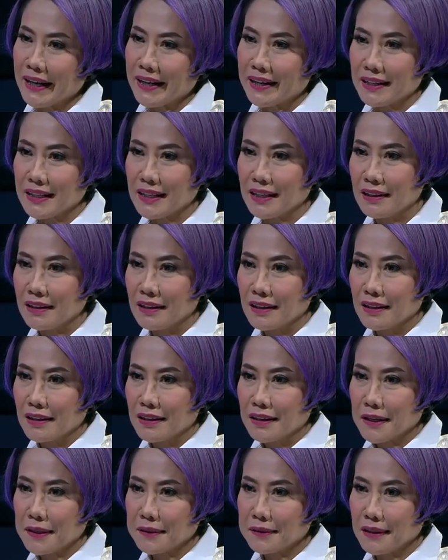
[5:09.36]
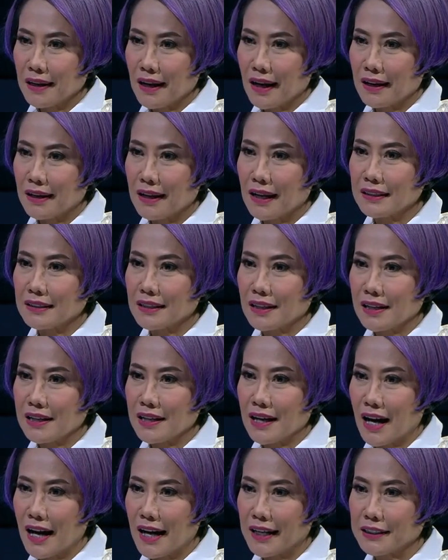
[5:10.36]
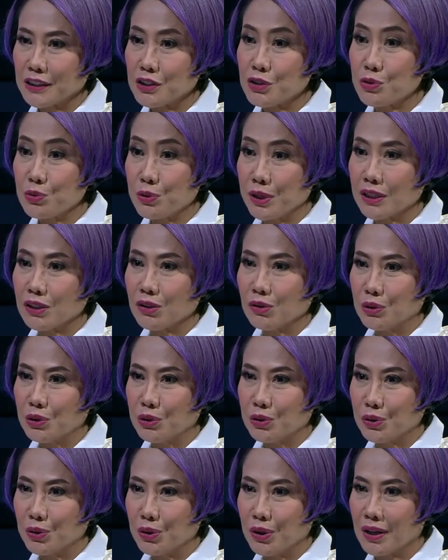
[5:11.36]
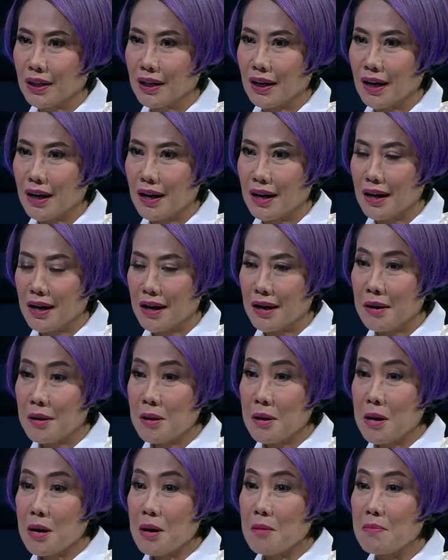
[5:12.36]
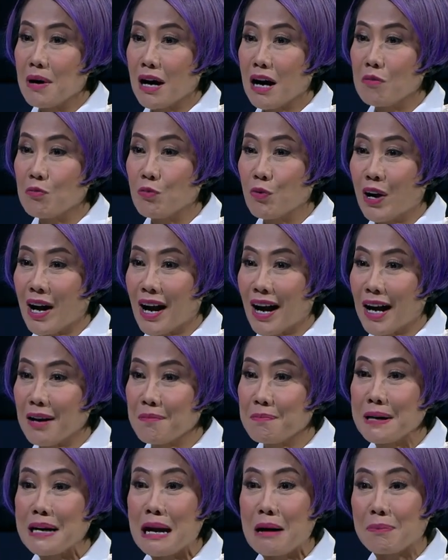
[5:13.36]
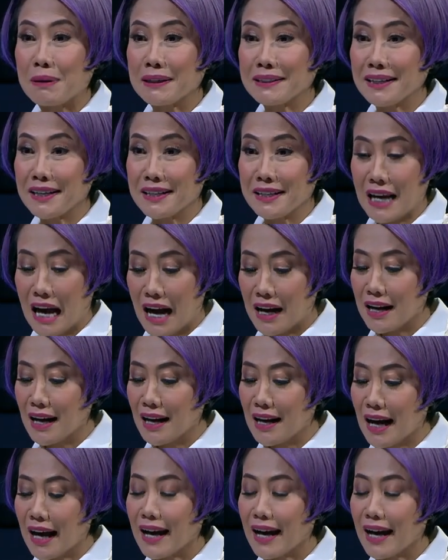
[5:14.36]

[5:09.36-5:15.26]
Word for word: Pak Eri agak terlihat sulit untuk uh, mengemukakan pendapatnya ini agak